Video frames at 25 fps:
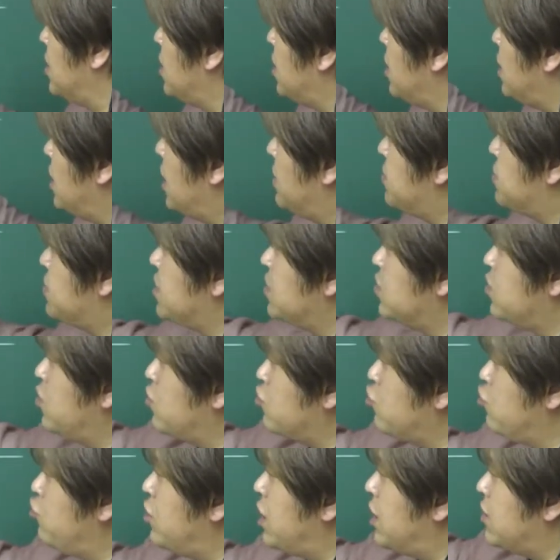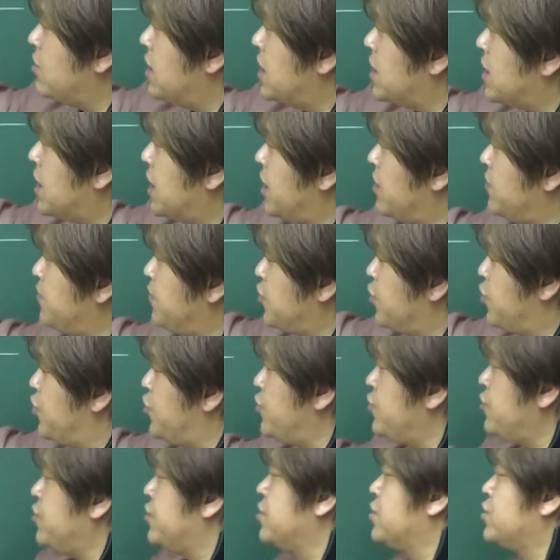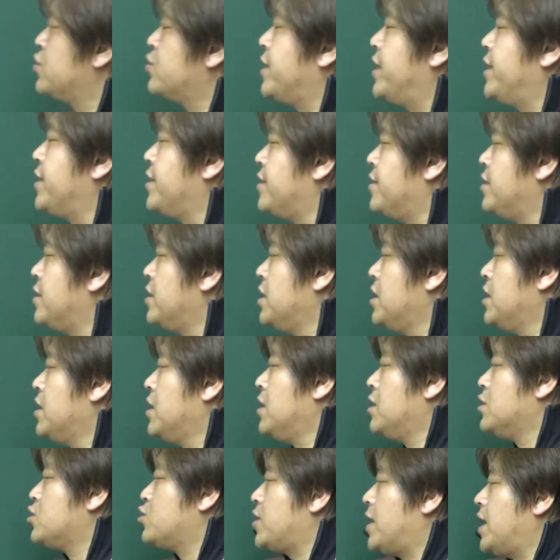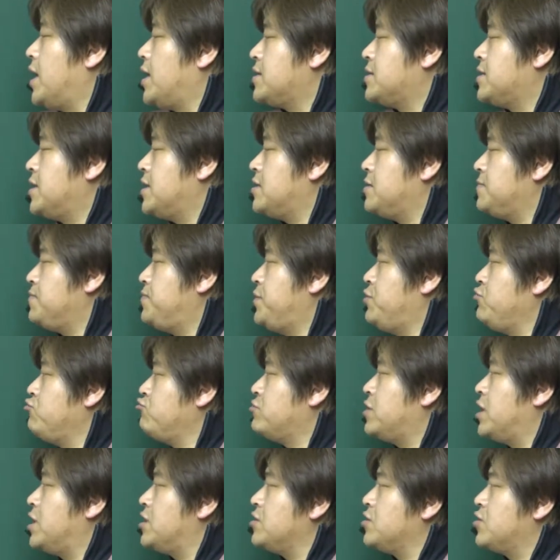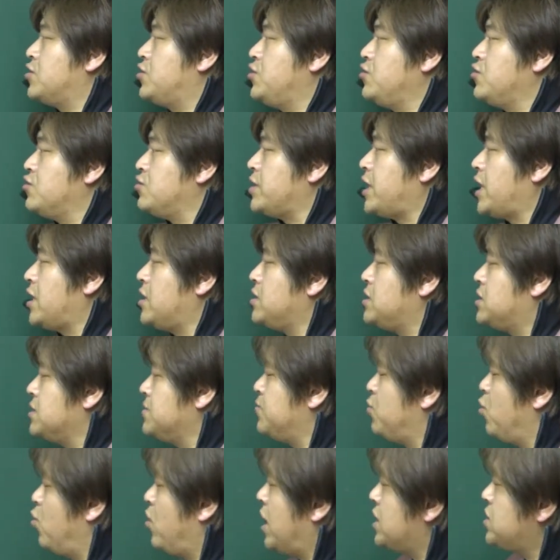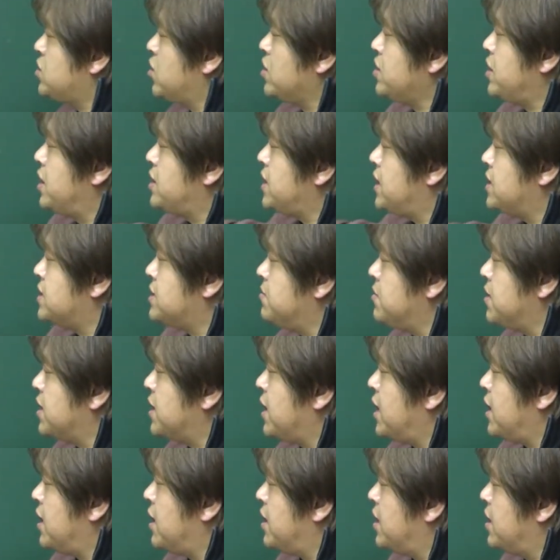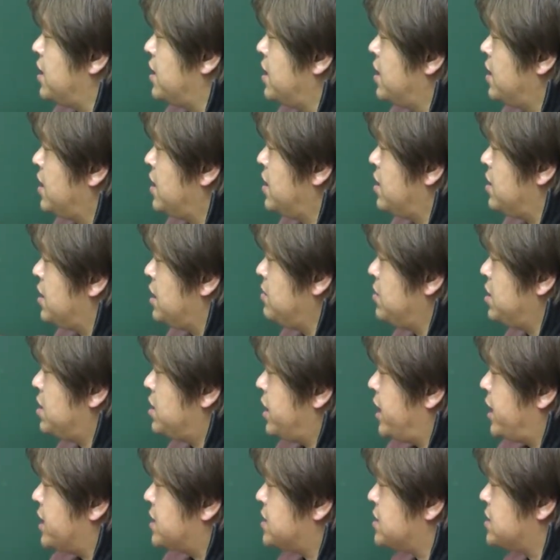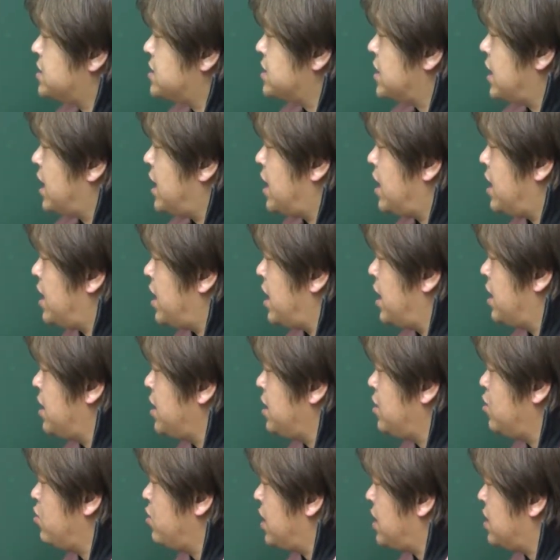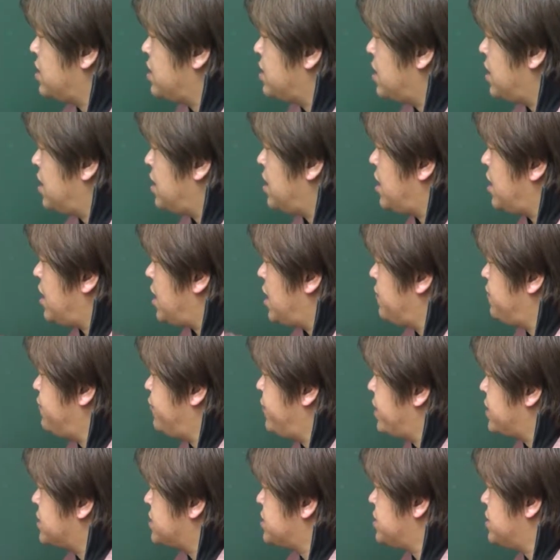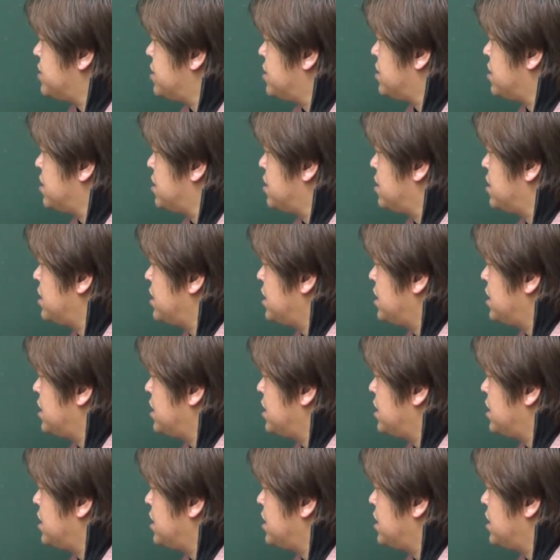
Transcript: 이 값을 또 Q라고 할까요? Q? 좋아요 좌극하는 P극하는 Q 얘는 지금 뭐가 정의되지 않습니까? 리미트 X가 A로 갈 때의 FX요.